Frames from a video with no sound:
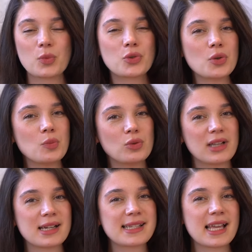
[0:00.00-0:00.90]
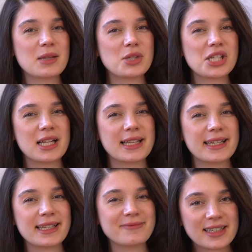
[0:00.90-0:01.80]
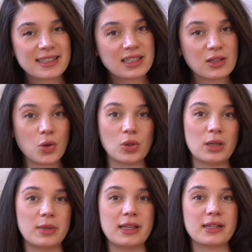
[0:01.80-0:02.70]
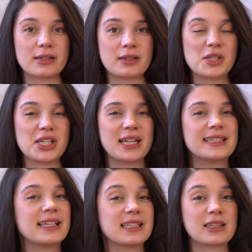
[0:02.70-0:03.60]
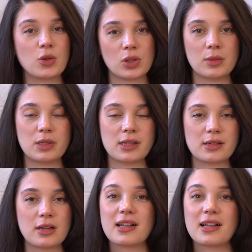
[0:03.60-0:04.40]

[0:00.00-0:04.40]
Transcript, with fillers: Bütün bunlar sende bir şeyleri gıdıklıyor olabilir. Bir şeyleri tetikliyor olabilir.